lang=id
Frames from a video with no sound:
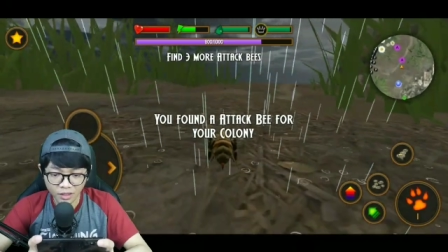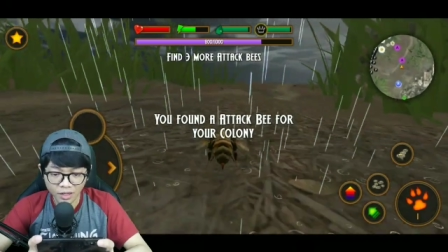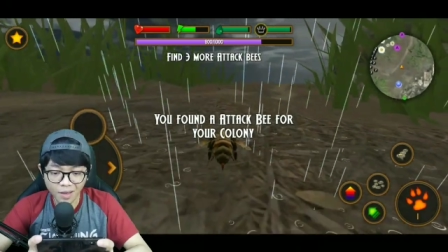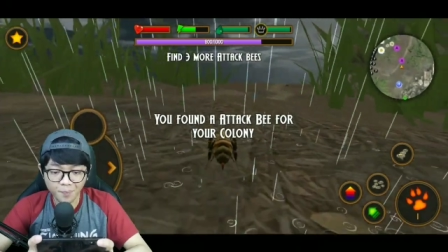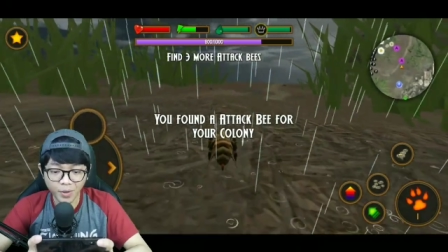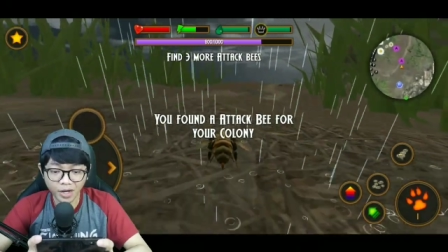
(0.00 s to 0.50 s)

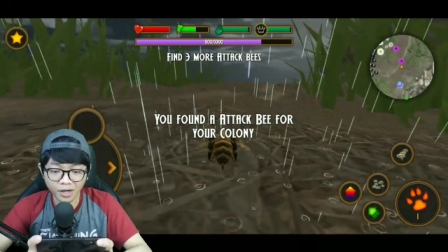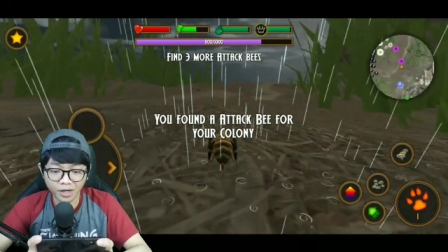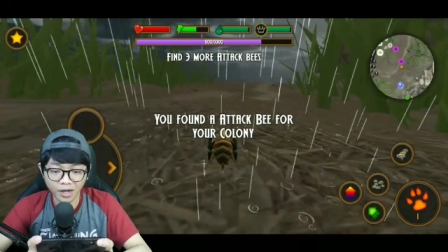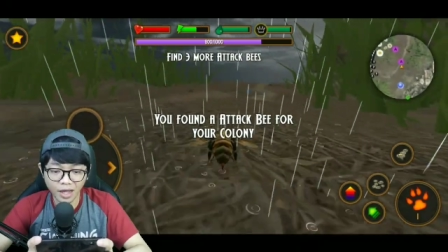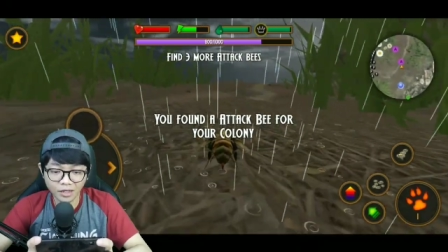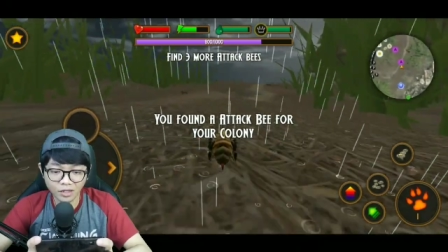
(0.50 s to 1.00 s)
nggak
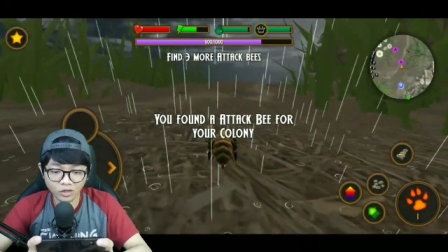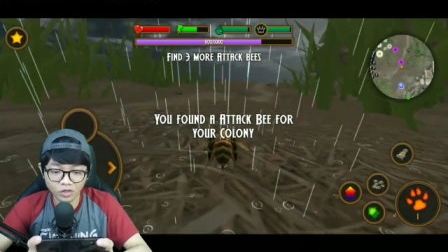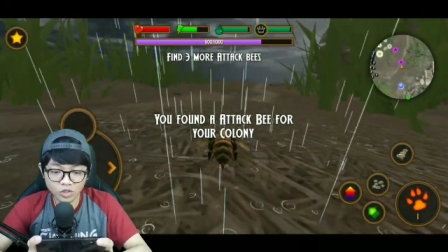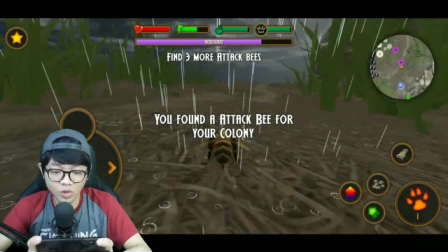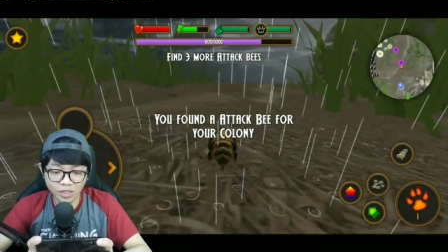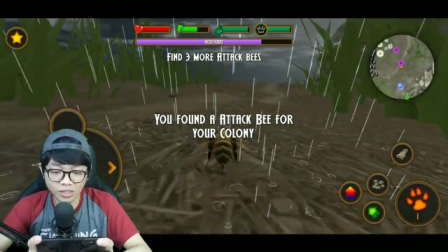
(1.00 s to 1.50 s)
pernah gitu
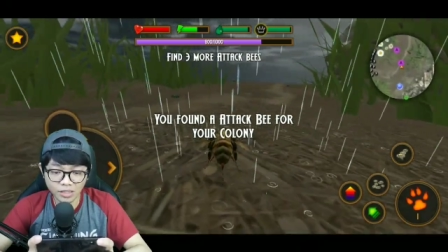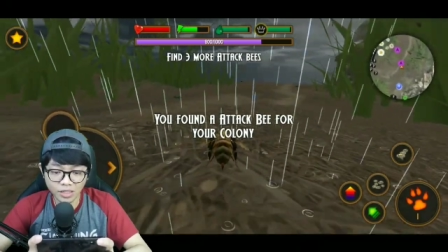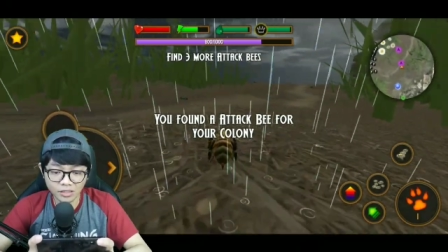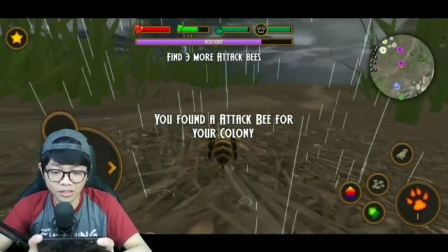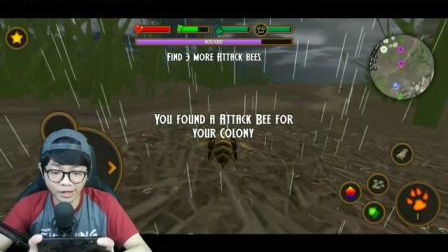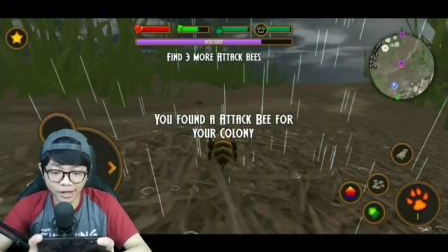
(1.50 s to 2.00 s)
cuacanya
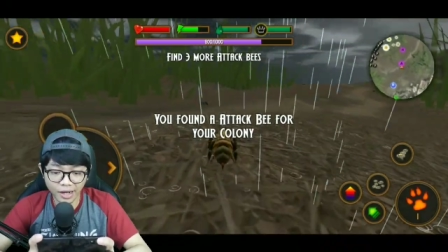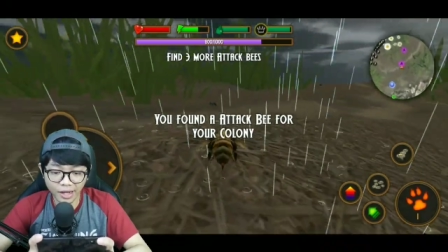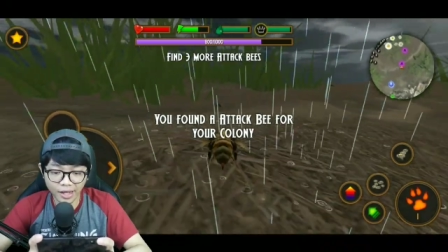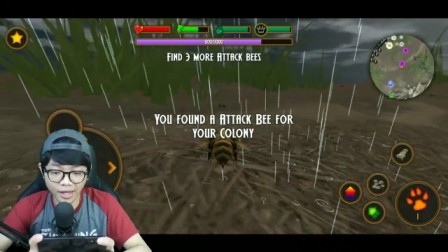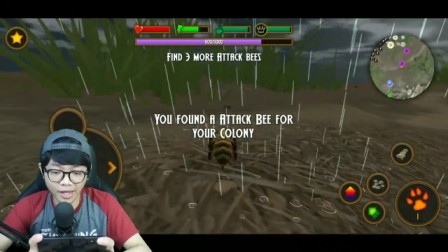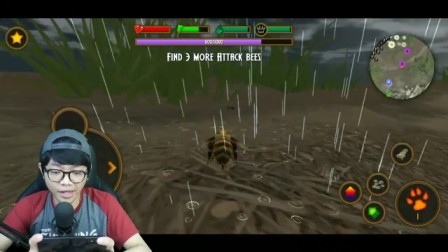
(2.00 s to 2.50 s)

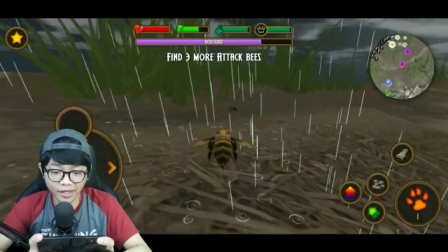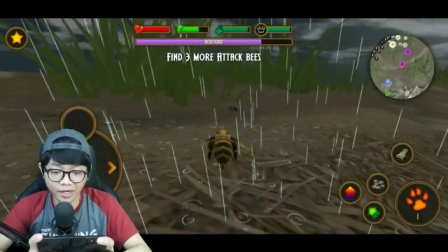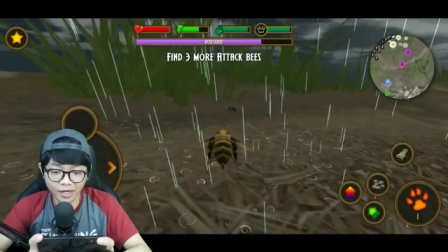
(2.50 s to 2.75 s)
cerah ya